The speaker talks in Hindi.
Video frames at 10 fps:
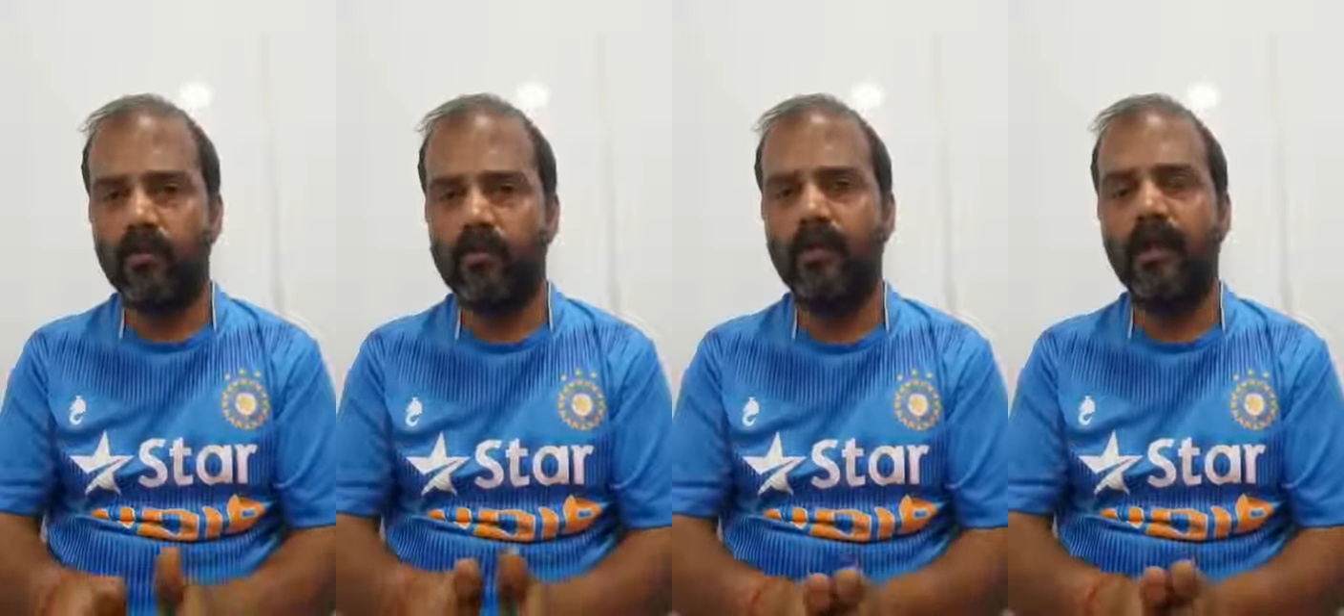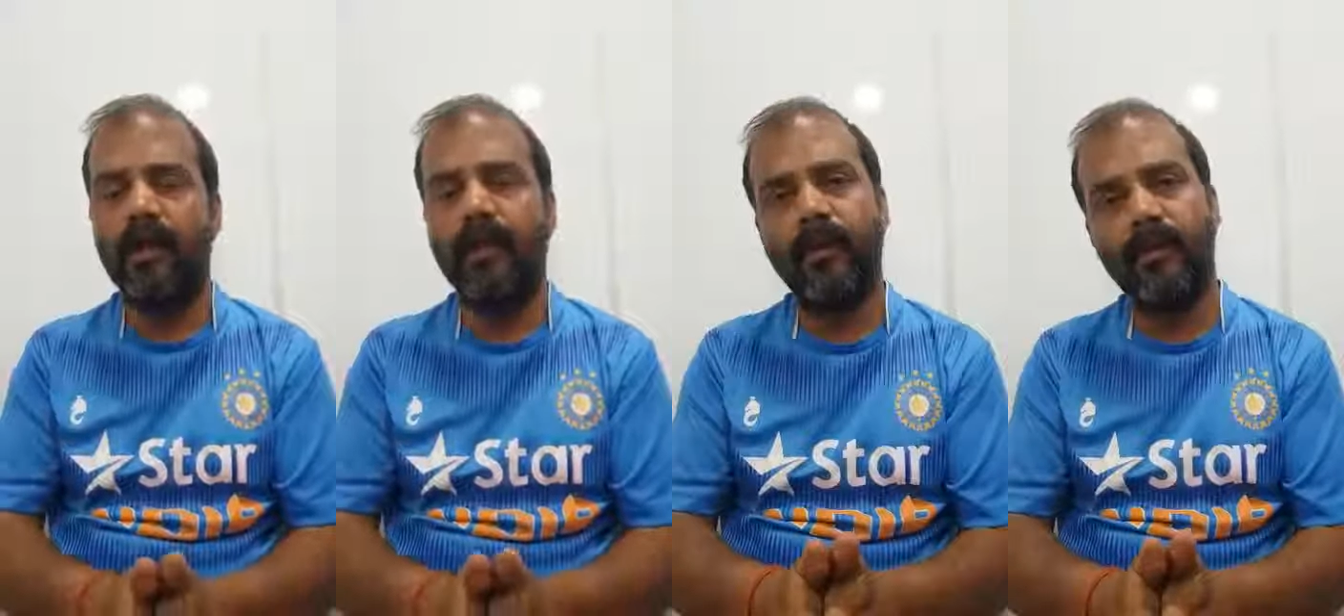उसमें
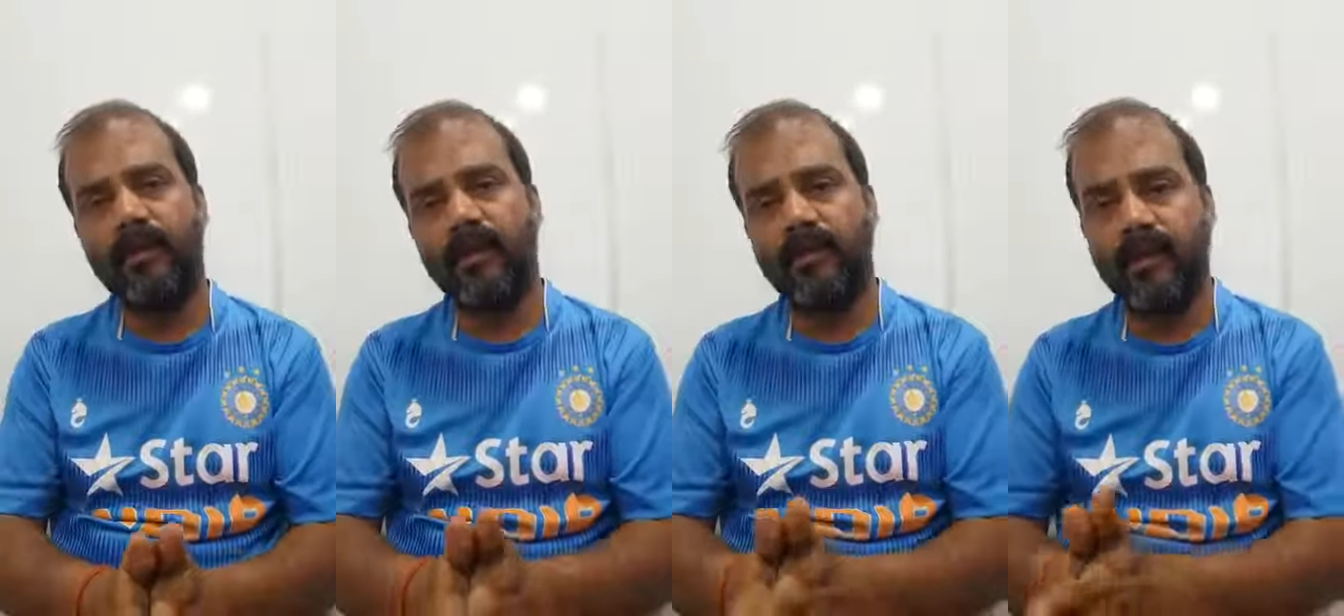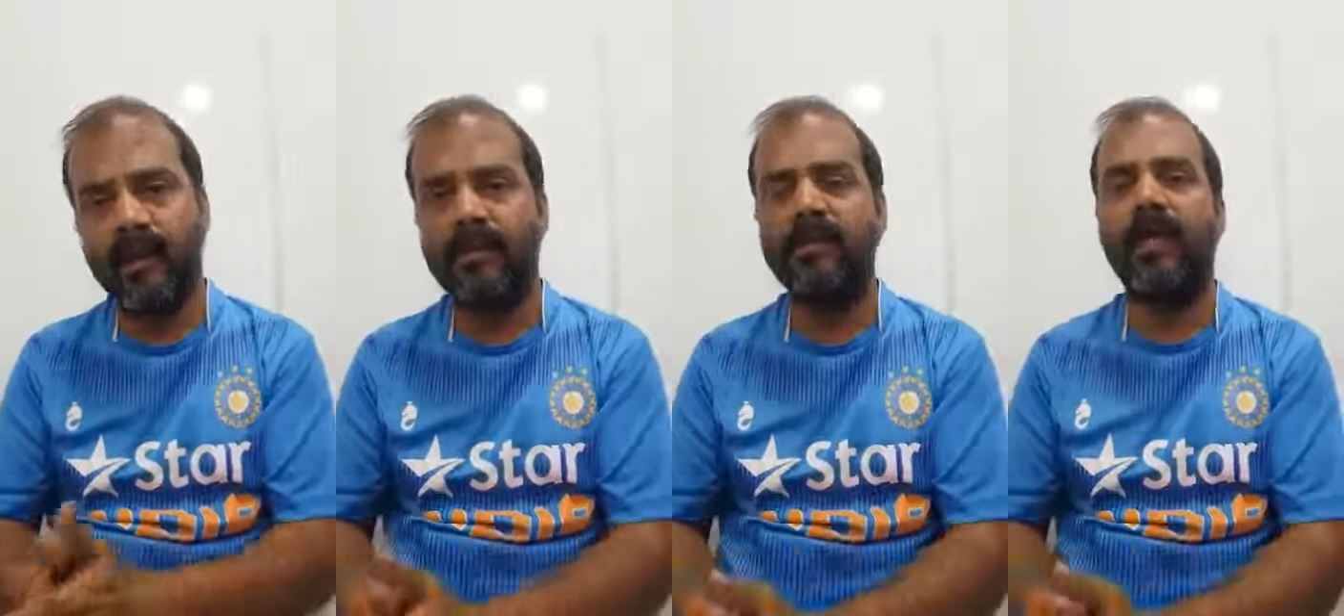हम अपनी
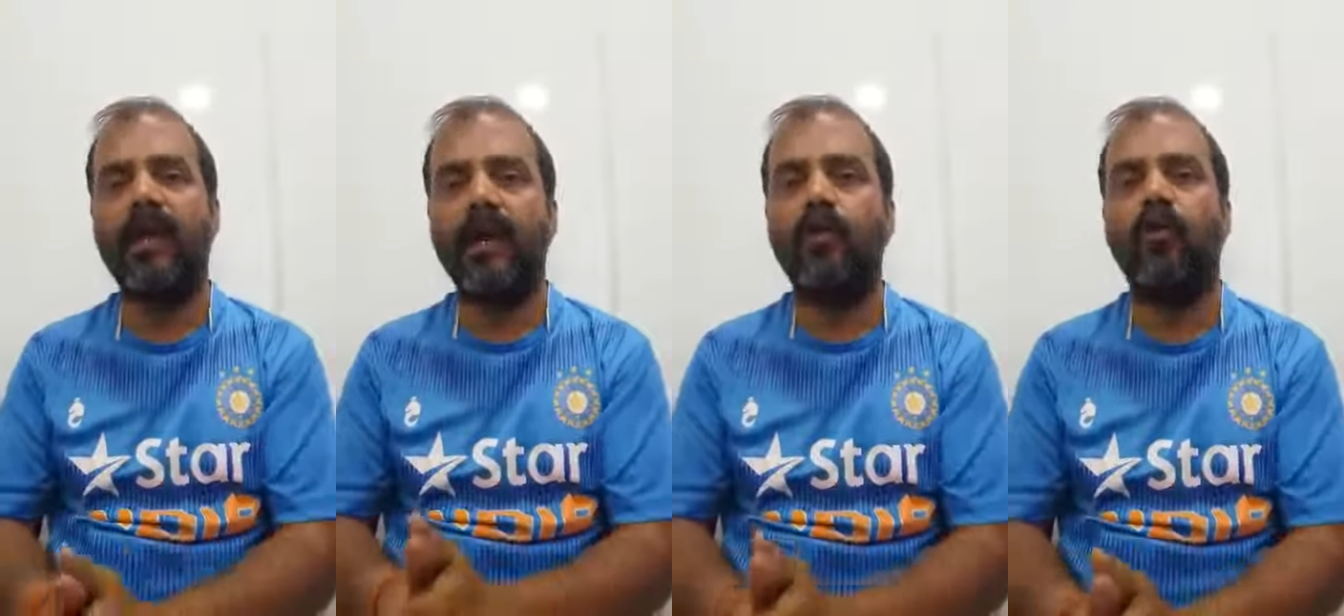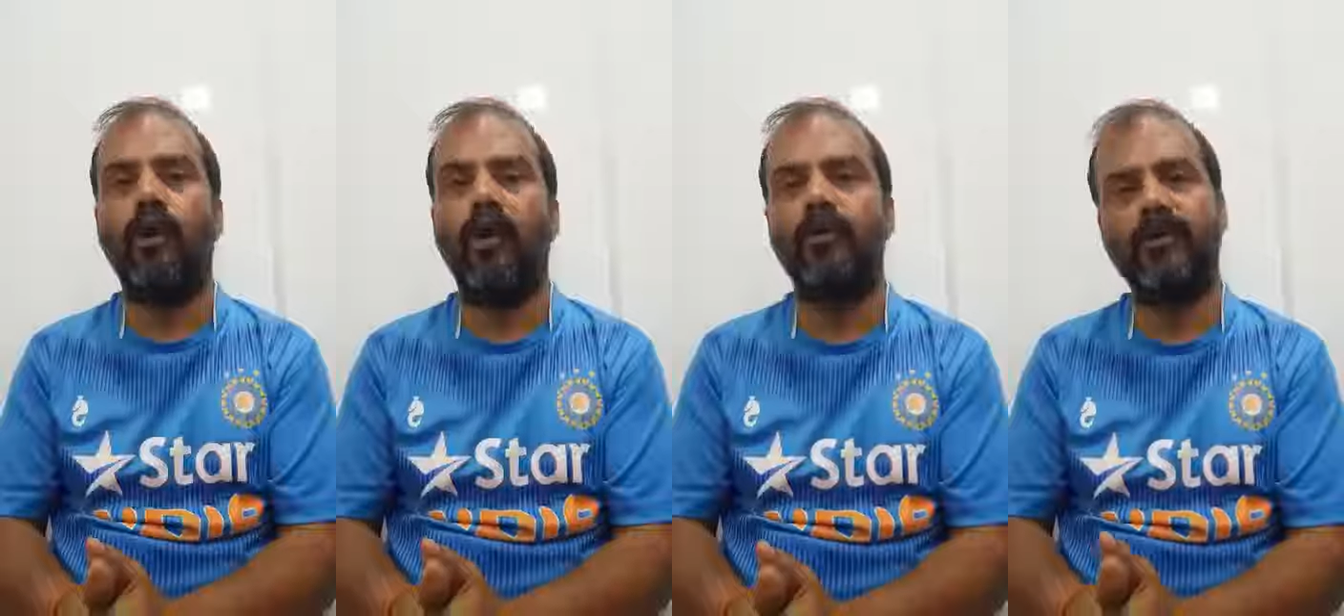संस्कृति से अलग हो
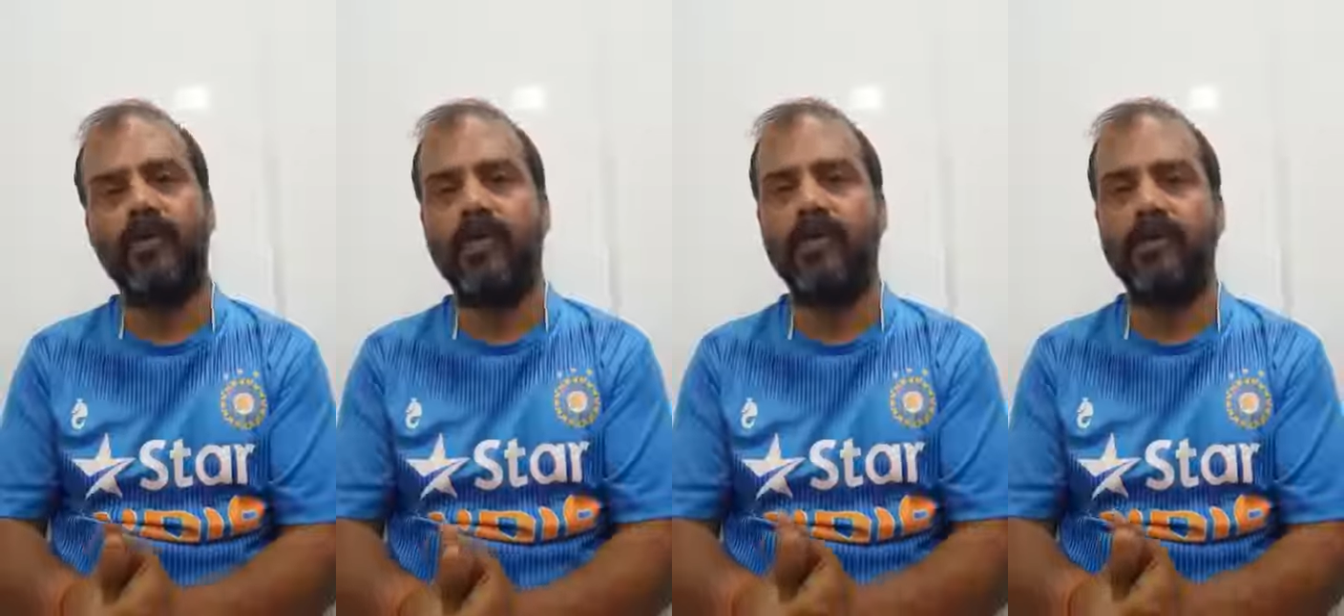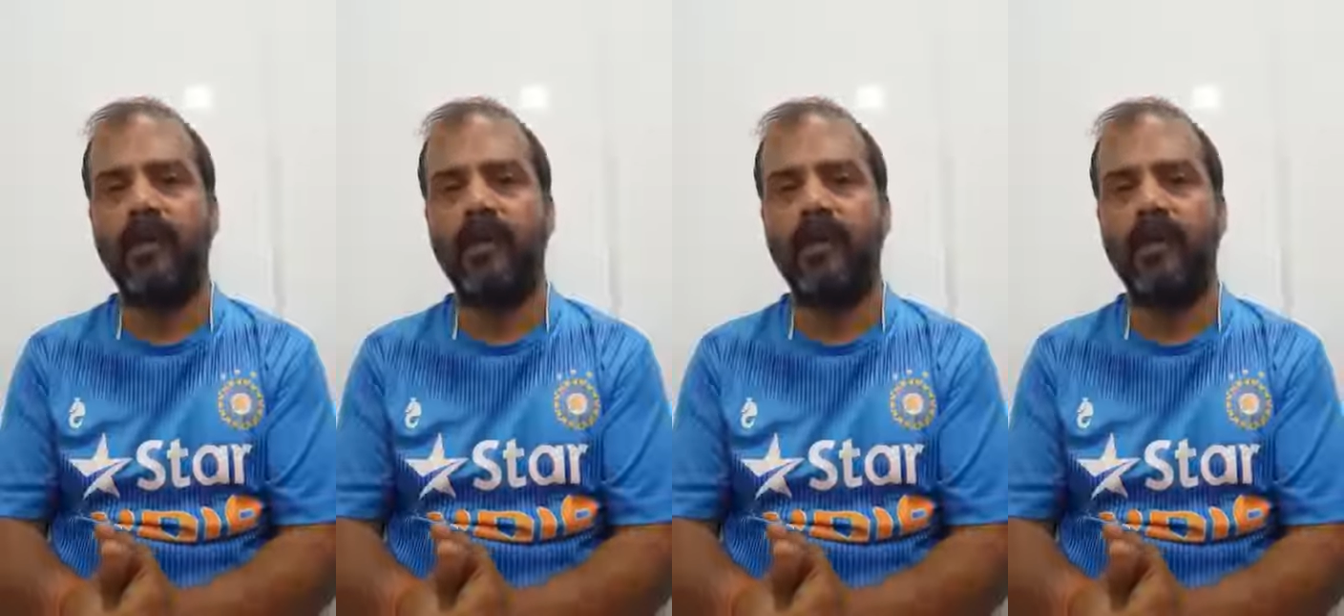रहे हैं बस इतना